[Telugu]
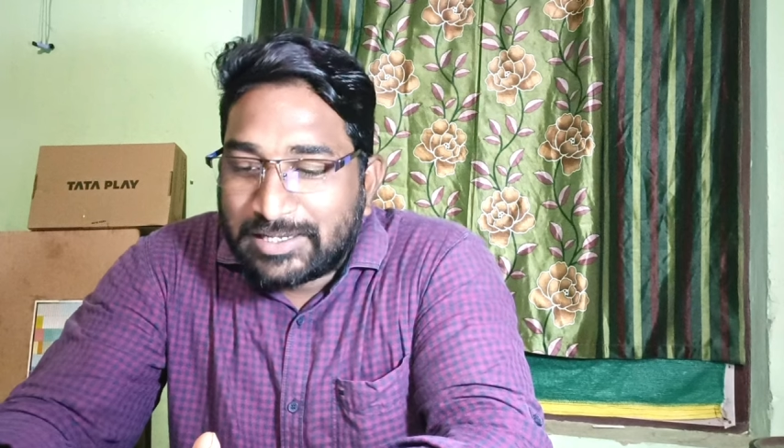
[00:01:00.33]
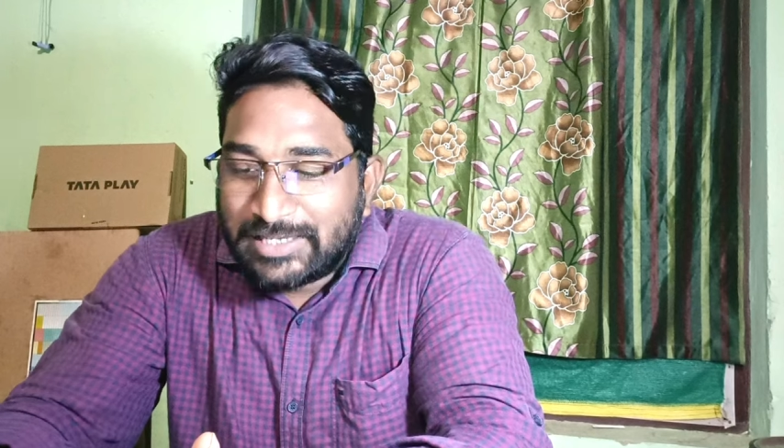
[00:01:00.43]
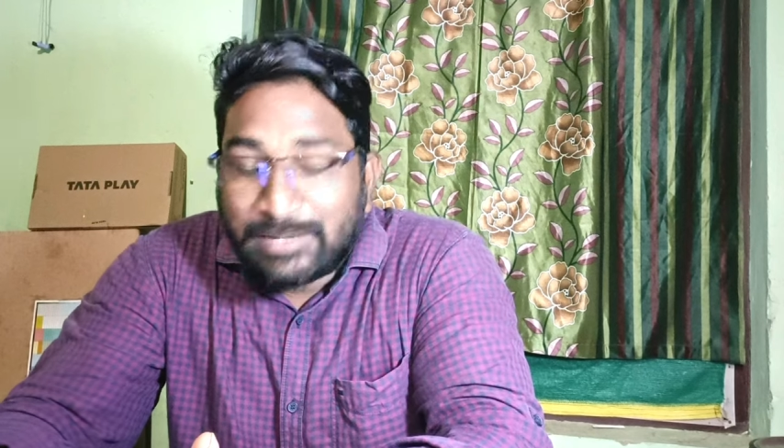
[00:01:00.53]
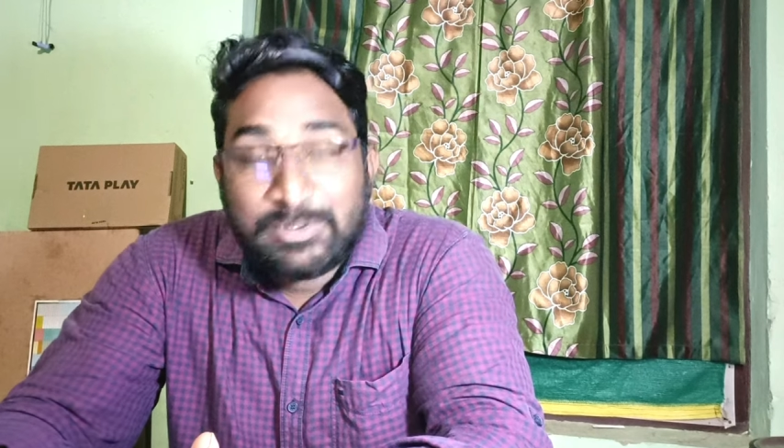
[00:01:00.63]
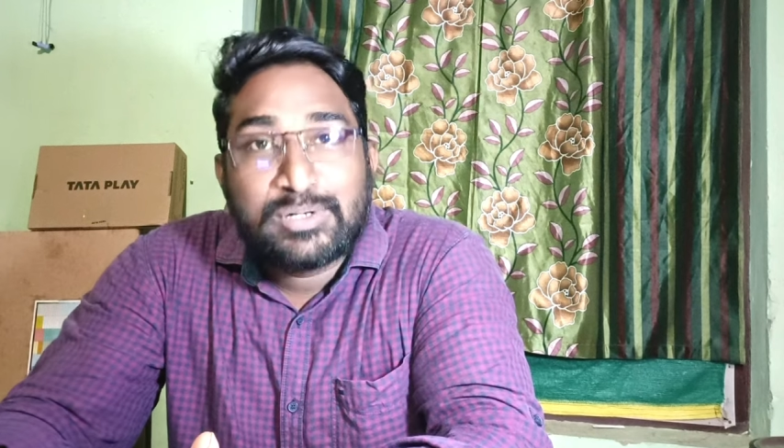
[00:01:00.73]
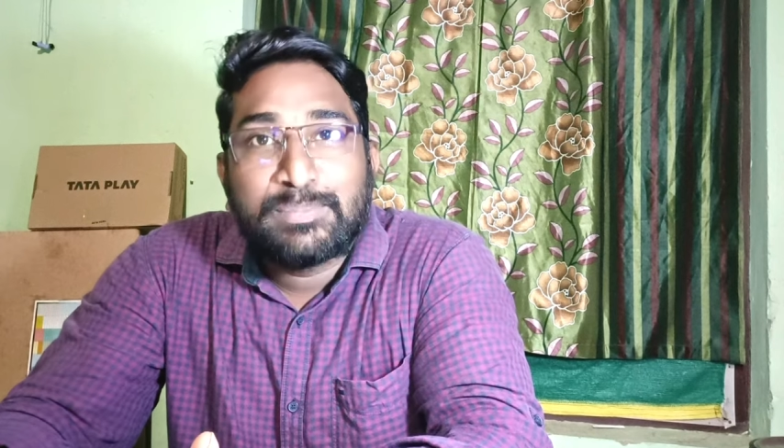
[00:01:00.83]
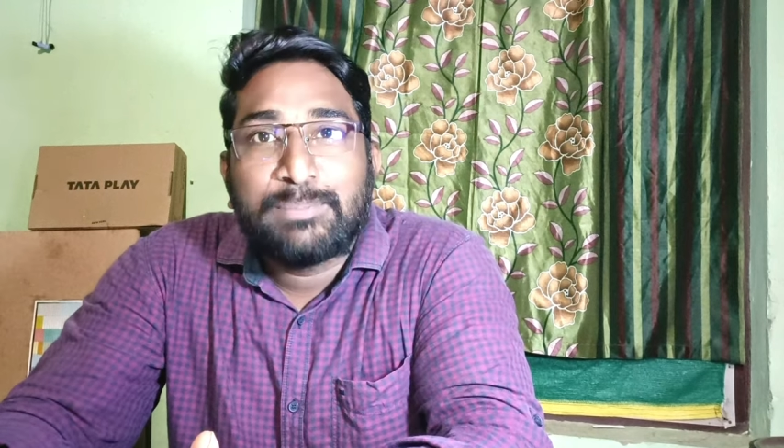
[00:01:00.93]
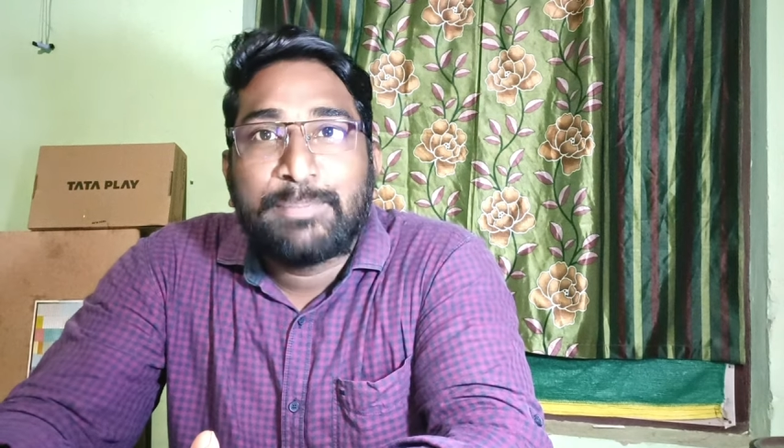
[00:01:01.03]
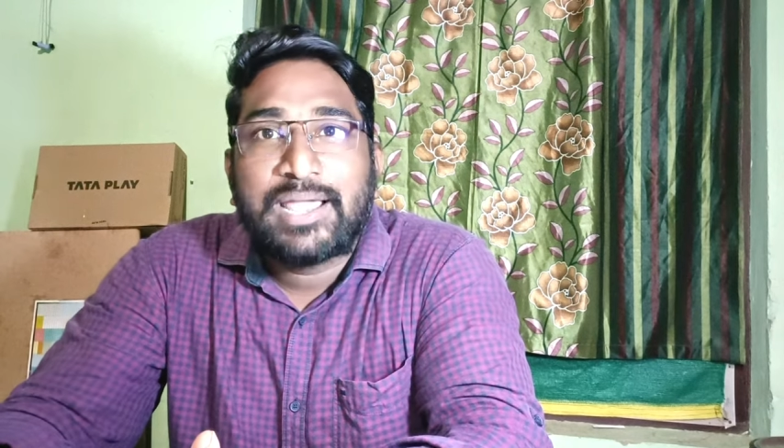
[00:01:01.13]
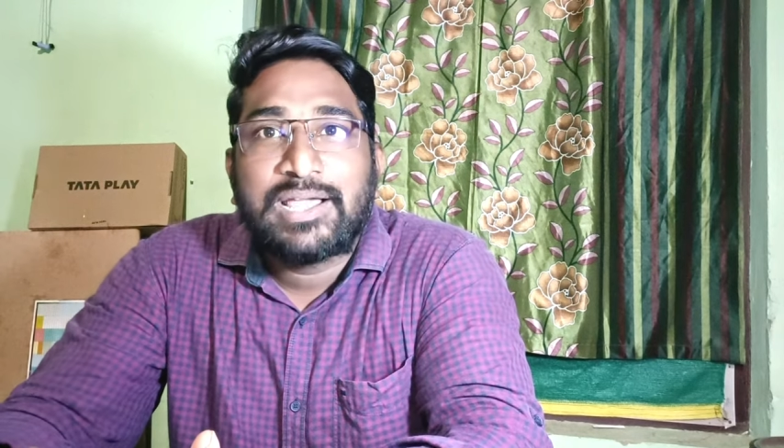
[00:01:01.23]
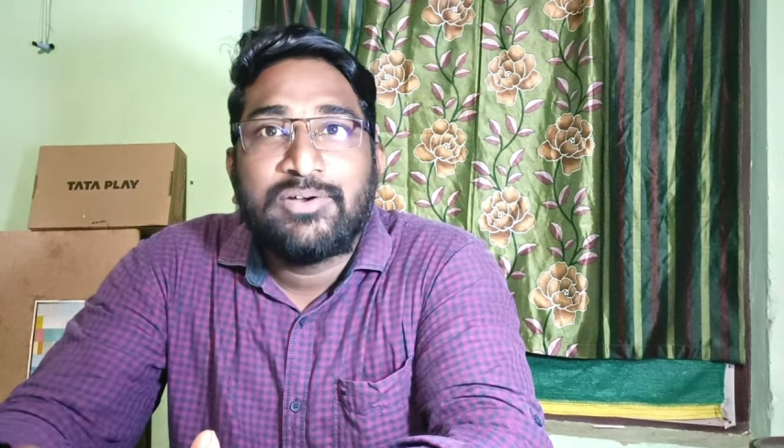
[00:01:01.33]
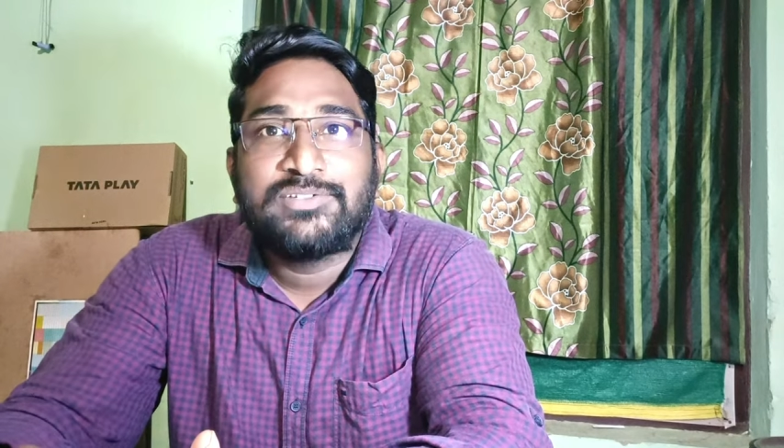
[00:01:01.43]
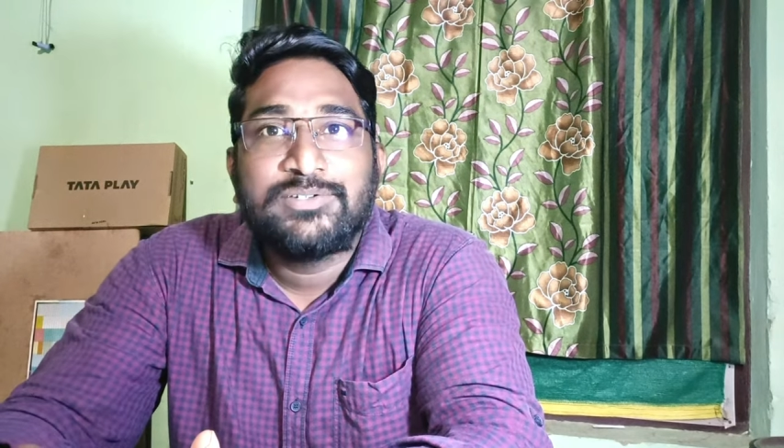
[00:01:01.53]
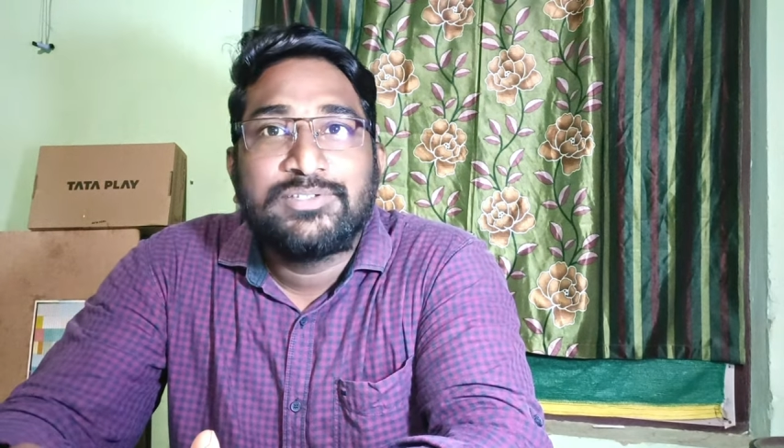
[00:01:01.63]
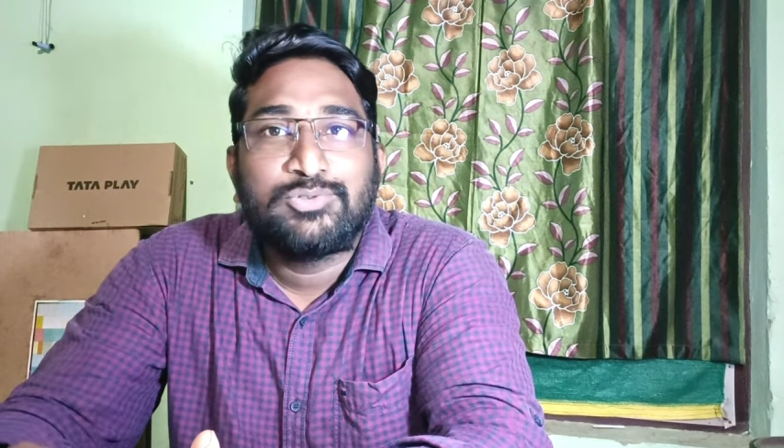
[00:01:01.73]
ఎనభై రూపాయల ప్యాక్
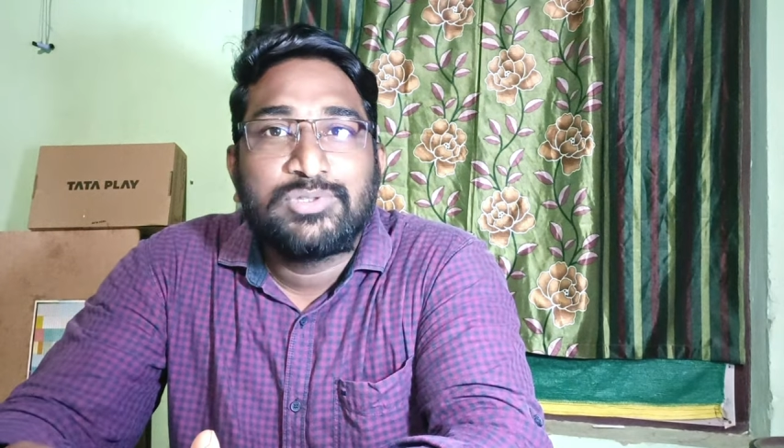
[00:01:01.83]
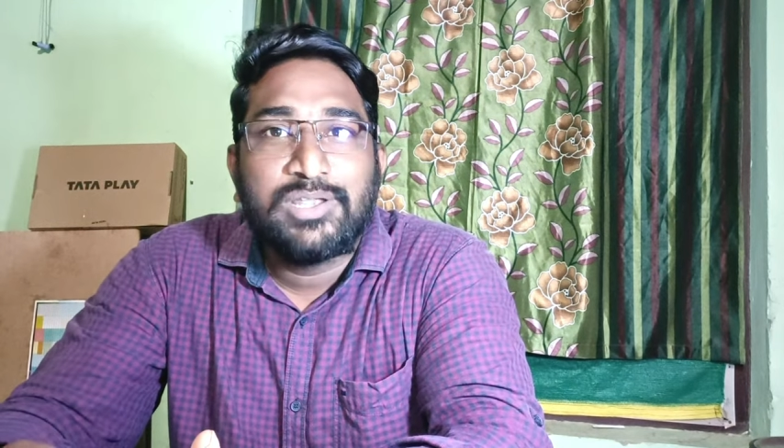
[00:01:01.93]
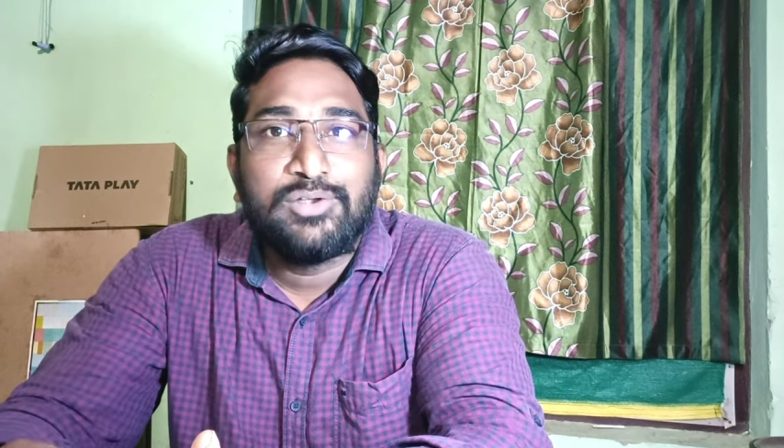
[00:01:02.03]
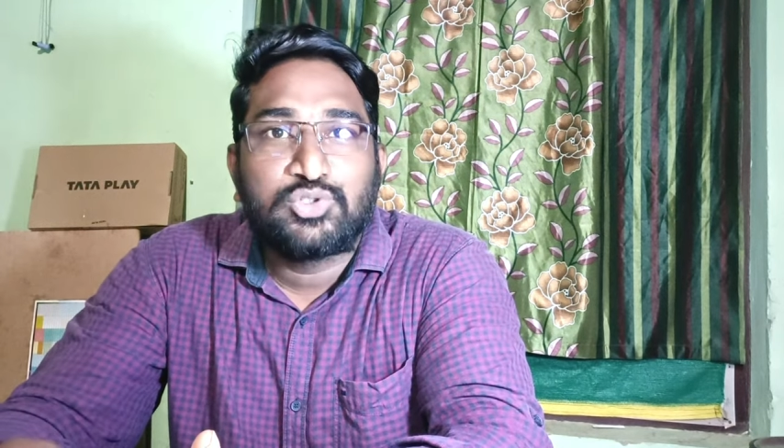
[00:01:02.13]
కావచ్చు తెలుగు